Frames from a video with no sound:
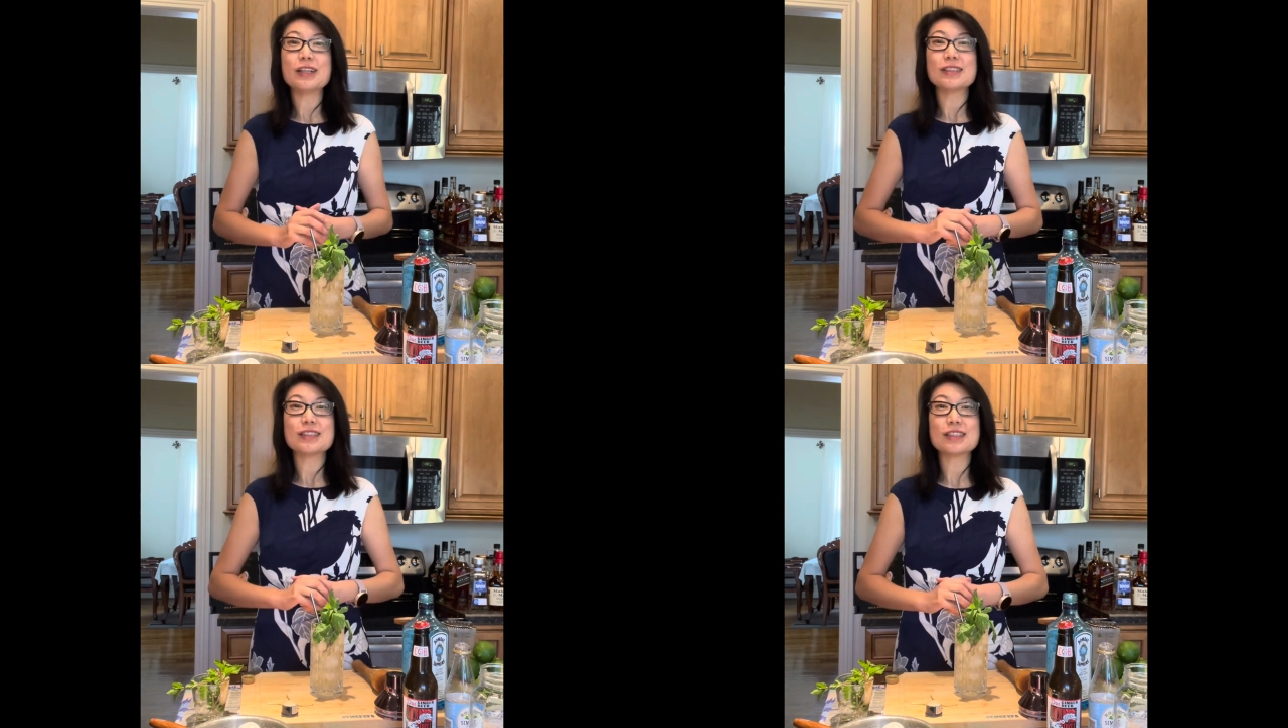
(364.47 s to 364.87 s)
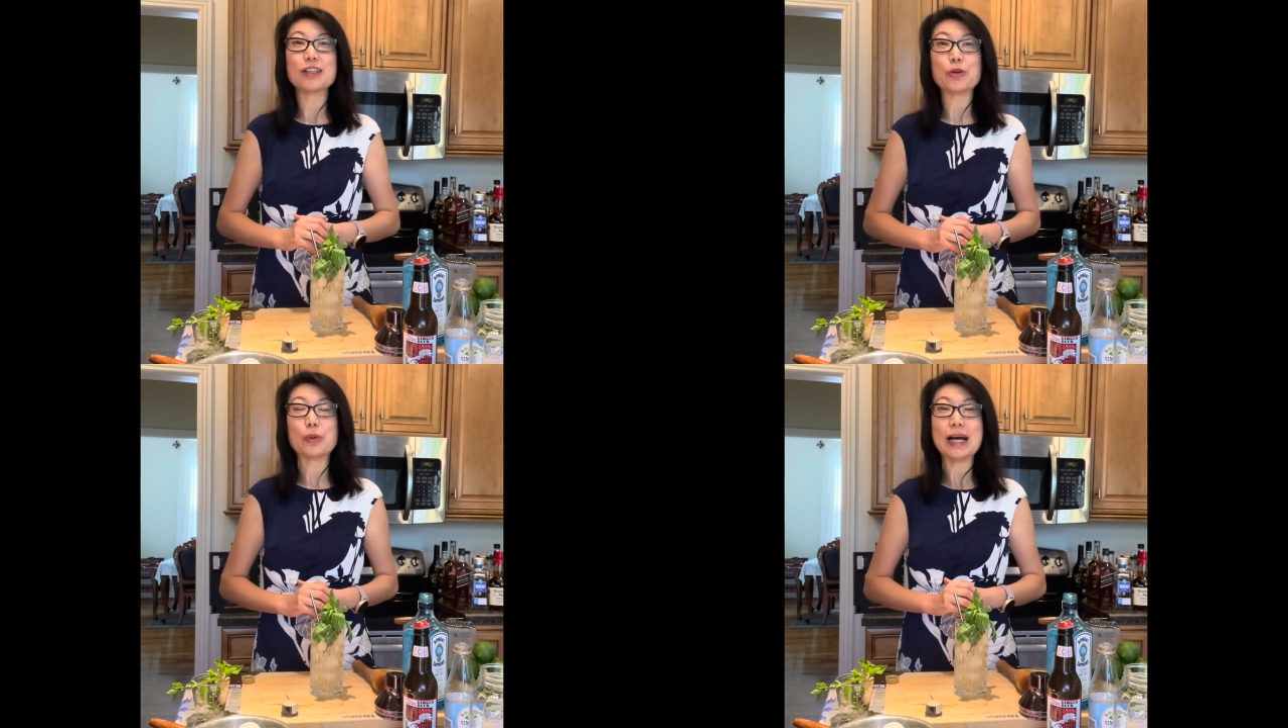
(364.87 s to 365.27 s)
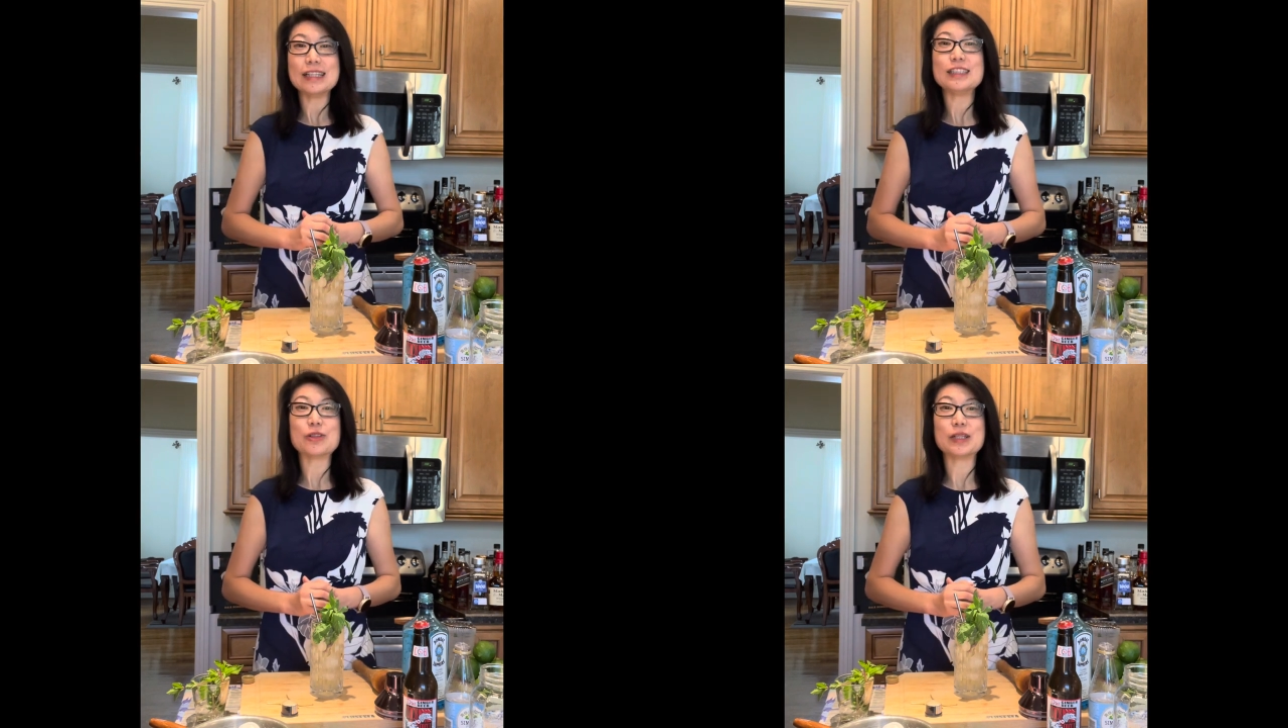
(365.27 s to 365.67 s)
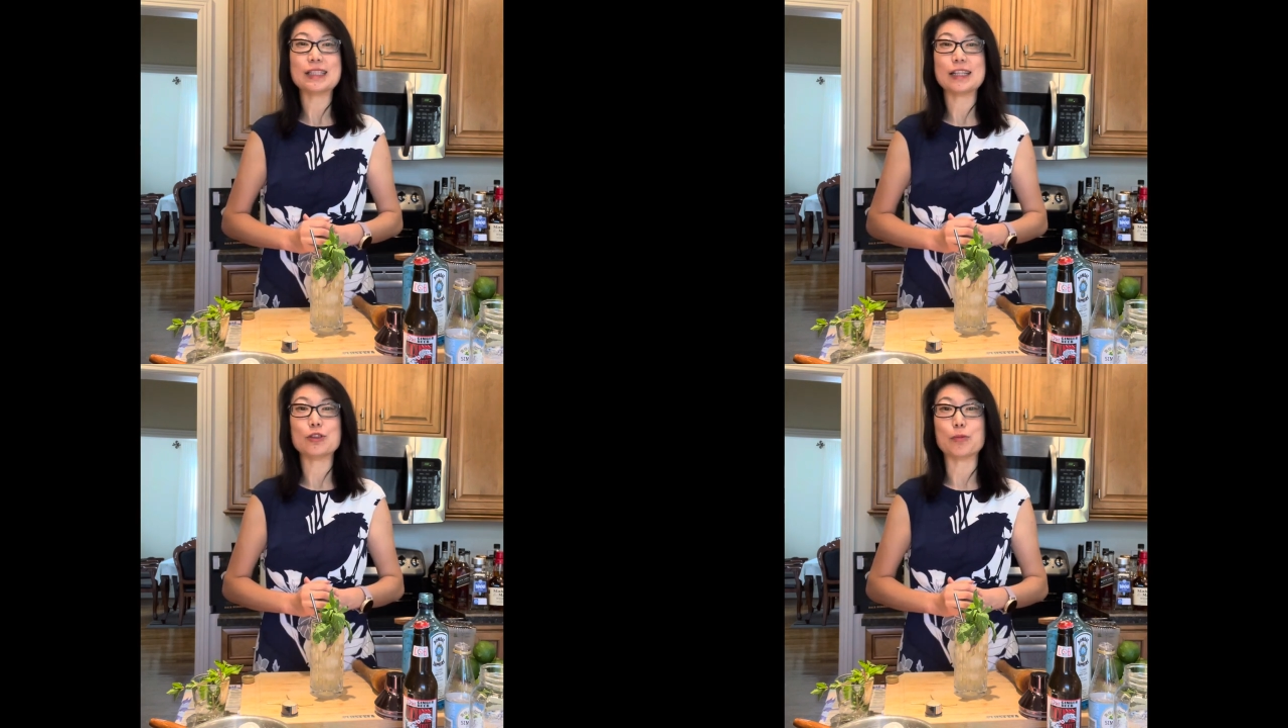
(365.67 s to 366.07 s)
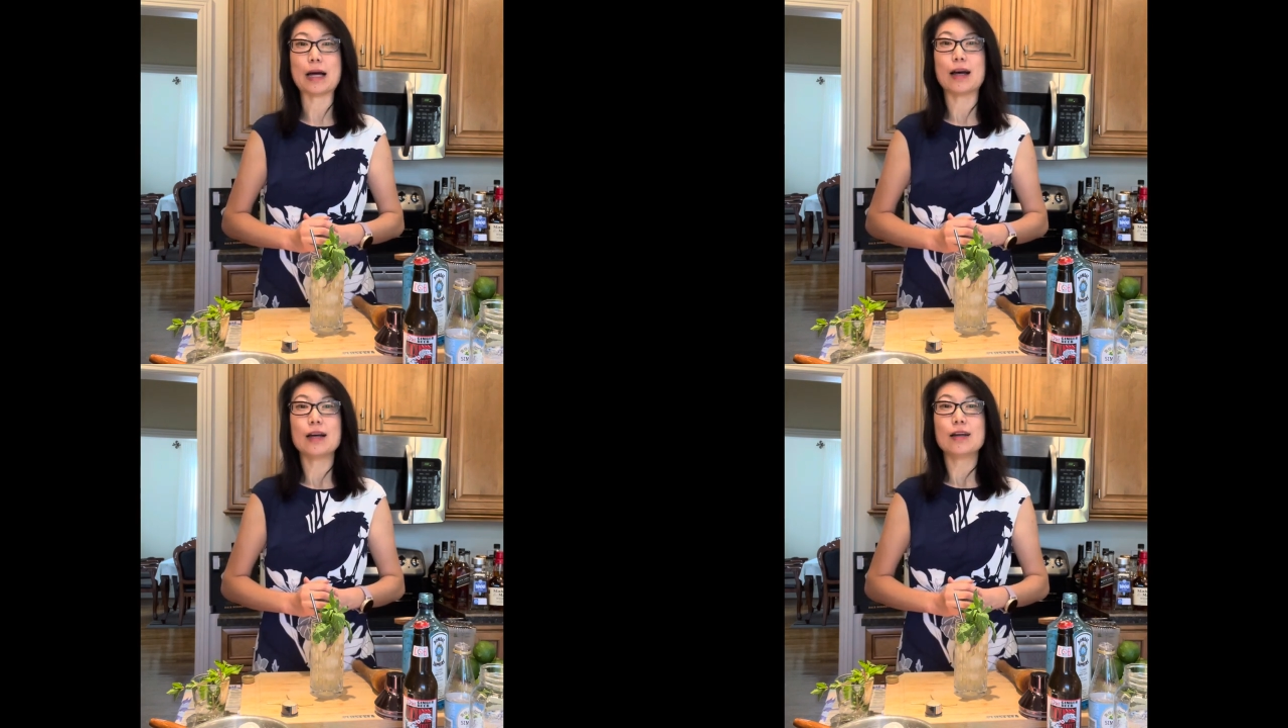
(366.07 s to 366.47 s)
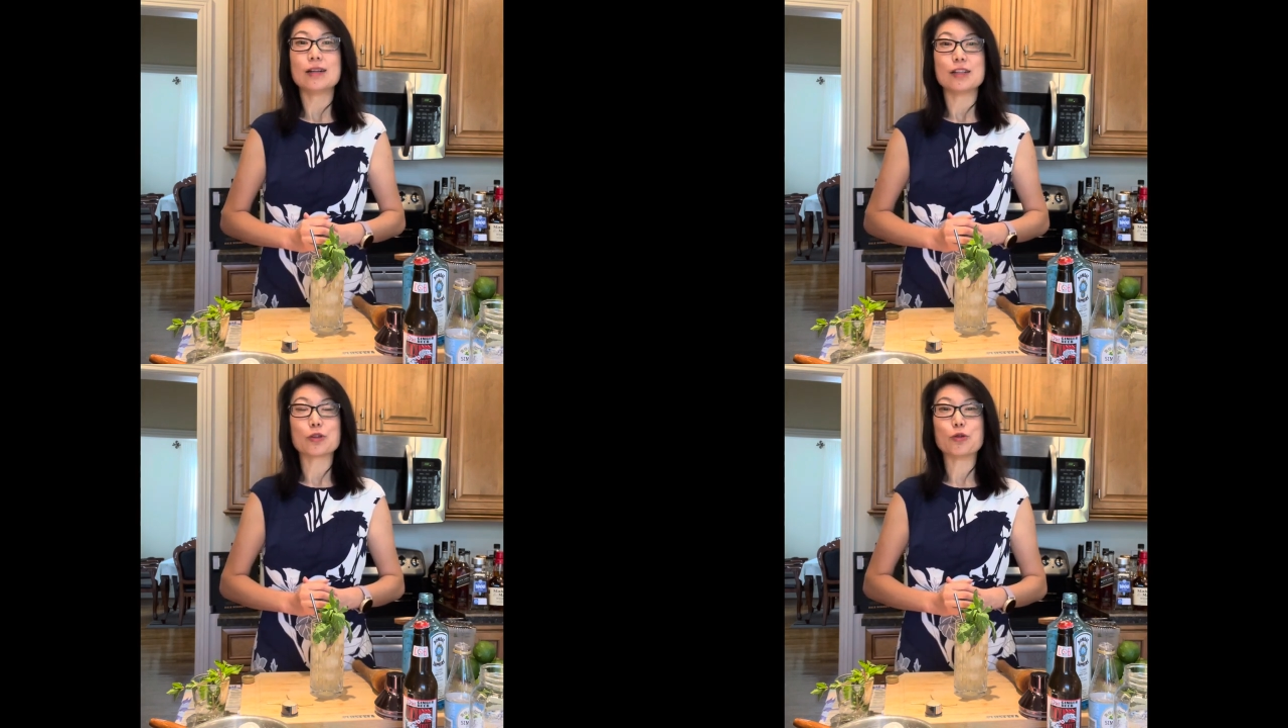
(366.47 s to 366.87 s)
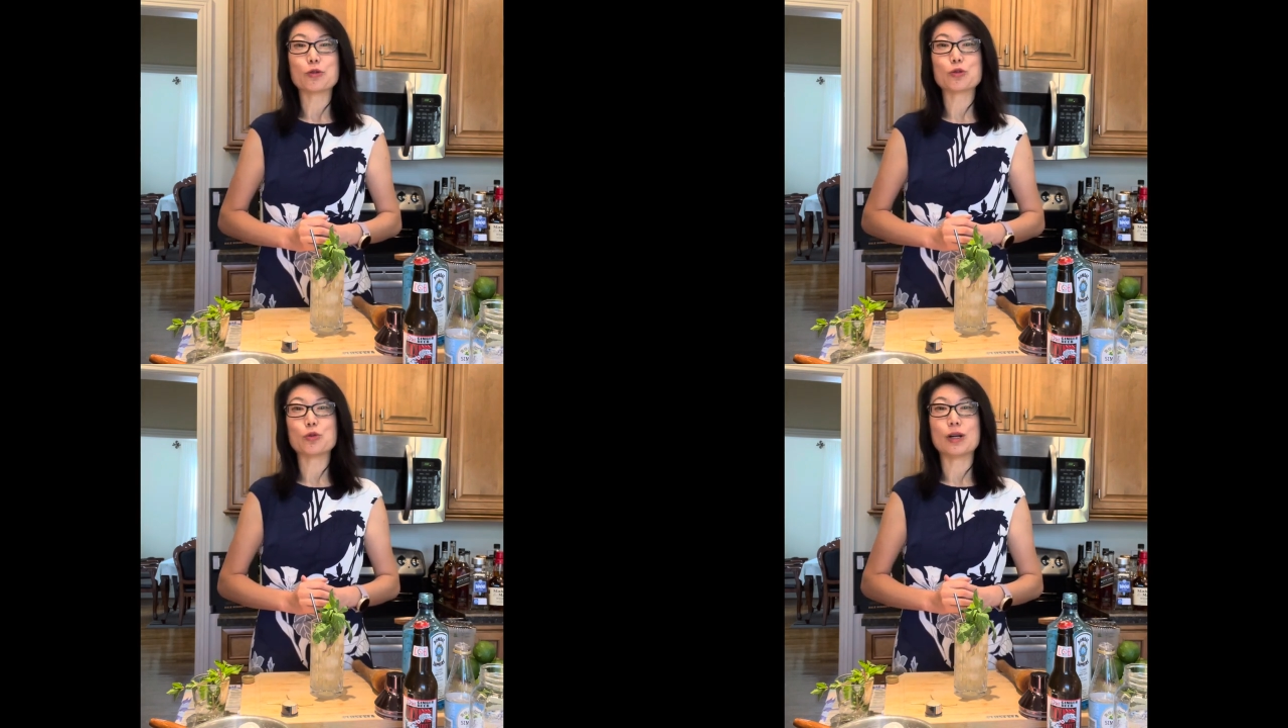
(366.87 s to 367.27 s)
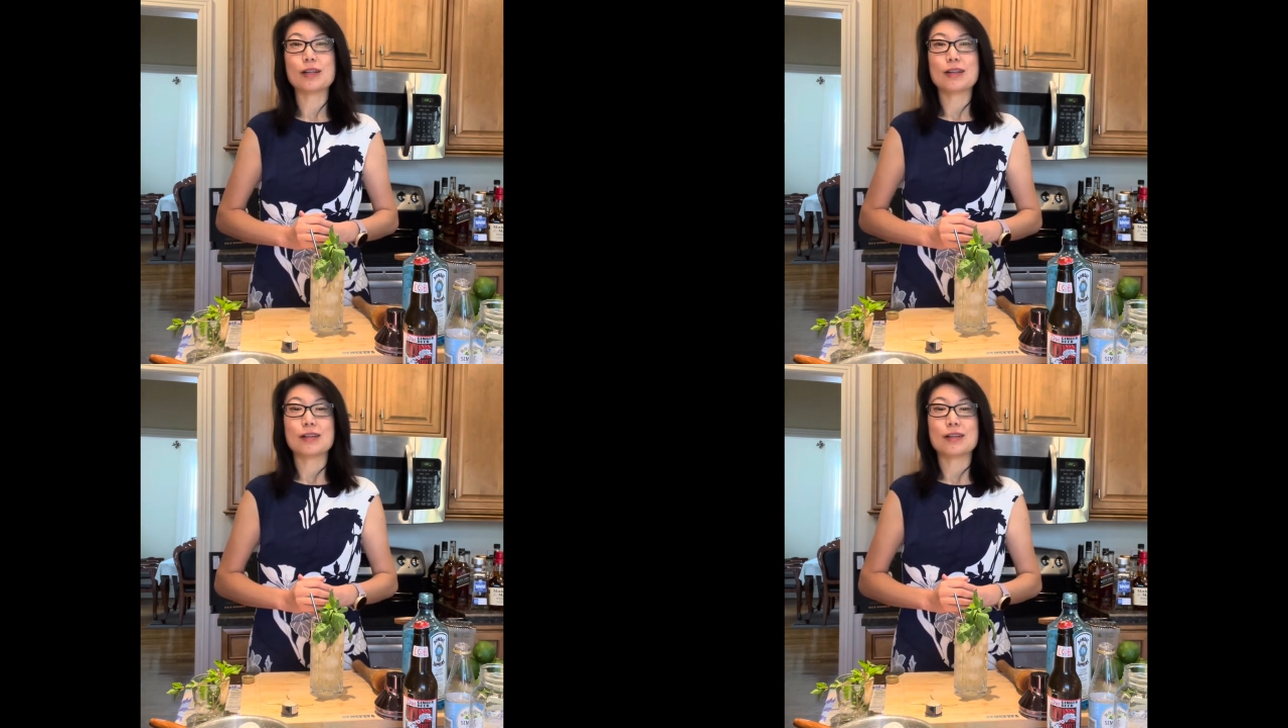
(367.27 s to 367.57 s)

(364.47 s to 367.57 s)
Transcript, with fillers: 次我很喜欢在酒吧里工作，